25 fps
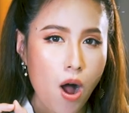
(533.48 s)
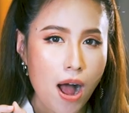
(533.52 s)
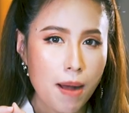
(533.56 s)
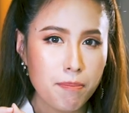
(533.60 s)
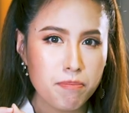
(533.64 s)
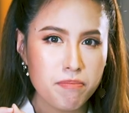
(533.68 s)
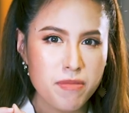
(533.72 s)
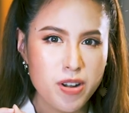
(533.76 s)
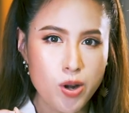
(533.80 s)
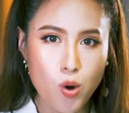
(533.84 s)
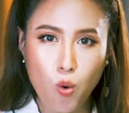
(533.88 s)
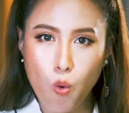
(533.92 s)
ความ
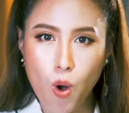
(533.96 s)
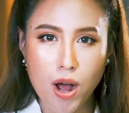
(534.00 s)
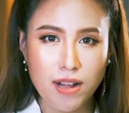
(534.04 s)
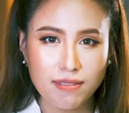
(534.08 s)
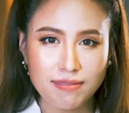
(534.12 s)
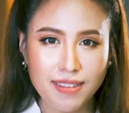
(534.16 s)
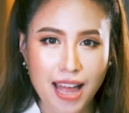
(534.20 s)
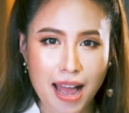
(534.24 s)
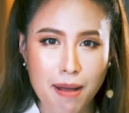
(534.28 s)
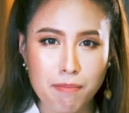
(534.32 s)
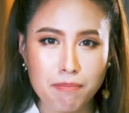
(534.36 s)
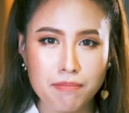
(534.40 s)
หน่วง
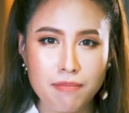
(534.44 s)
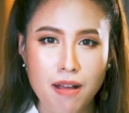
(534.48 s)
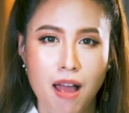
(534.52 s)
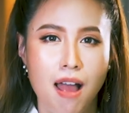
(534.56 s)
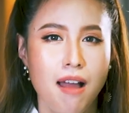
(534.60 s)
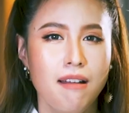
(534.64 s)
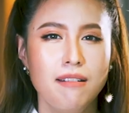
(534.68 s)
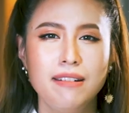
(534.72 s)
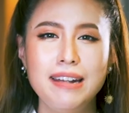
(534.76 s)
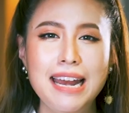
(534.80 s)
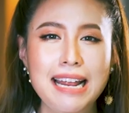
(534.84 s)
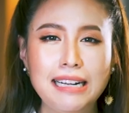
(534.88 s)

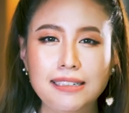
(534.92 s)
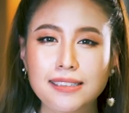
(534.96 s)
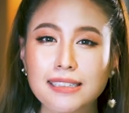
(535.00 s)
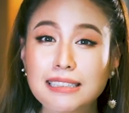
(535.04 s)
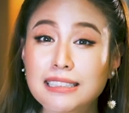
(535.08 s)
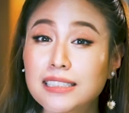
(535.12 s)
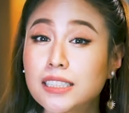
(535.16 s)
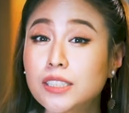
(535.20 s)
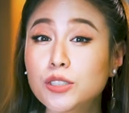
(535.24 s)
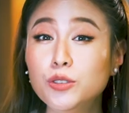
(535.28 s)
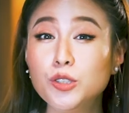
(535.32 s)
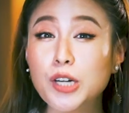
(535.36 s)
ต่ำเน็ตก็
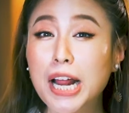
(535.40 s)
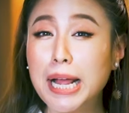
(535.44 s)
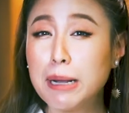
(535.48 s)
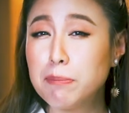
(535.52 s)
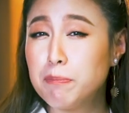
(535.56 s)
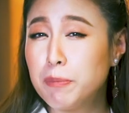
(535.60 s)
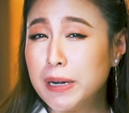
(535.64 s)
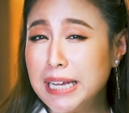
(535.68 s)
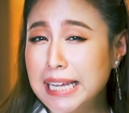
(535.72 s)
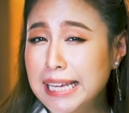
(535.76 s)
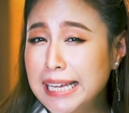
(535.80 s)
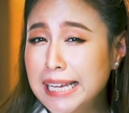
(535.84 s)
คือแรง
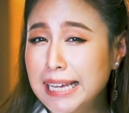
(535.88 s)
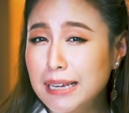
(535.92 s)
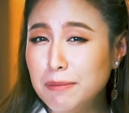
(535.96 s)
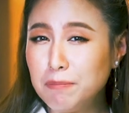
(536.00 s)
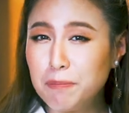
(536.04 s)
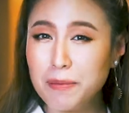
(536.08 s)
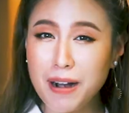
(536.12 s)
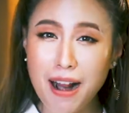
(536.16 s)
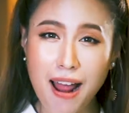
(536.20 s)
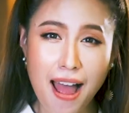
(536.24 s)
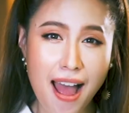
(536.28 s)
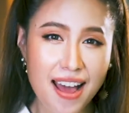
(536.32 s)
ปรี๊ด
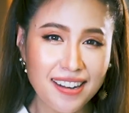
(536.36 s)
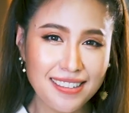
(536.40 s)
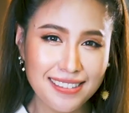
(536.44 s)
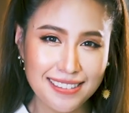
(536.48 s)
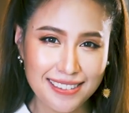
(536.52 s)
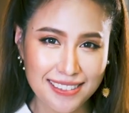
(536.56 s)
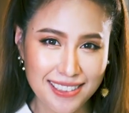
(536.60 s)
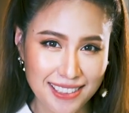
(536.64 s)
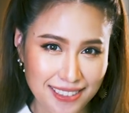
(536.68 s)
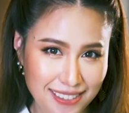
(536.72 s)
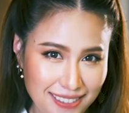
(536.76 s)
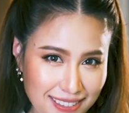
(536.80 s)
ปราด
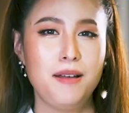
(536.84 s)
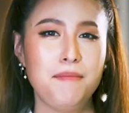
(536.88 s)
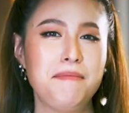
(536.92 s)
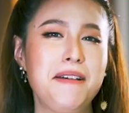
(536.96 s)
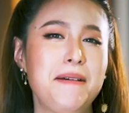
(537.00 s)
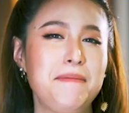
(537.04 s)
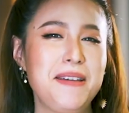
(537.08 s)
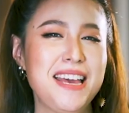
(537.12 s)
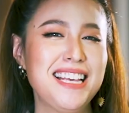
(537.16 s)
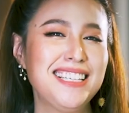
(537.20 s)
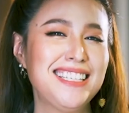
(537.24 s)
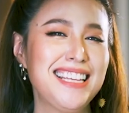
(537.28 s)
เลยแบ
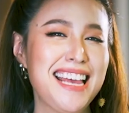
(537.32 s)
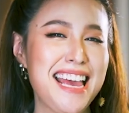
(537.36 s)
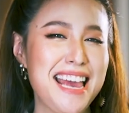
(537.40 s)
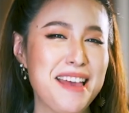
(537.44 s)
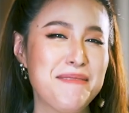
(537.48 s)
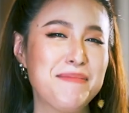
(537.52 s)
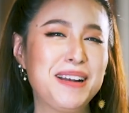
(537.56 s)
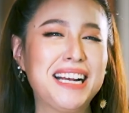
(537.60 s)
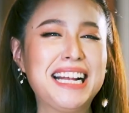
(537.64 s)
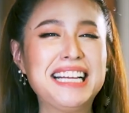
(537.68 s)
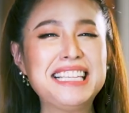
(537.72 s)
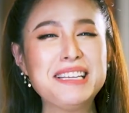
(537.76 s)
บ SA
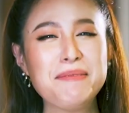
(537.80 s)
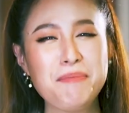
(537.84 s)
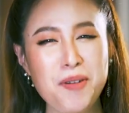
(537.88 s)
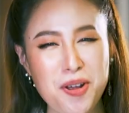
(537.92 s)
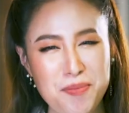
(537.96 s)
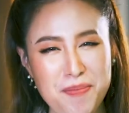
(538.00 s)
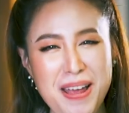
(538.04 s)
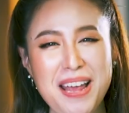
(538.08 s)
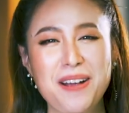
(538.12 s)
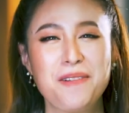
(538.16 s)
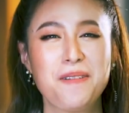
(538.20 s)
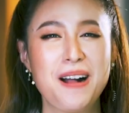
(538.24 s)
มันก็จะปลอ
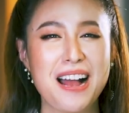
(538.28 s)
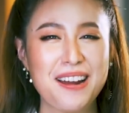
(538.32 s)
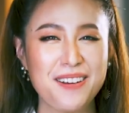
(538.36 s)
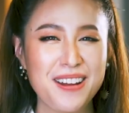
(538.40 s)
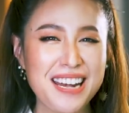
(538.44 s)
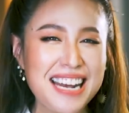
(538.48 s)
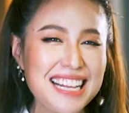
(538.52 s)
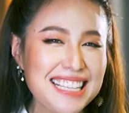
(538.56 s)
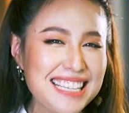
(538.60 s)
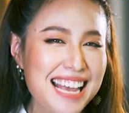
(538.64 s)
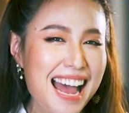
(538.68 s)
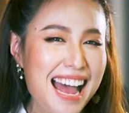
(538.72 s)
ดภัยกว่าด้วยนะ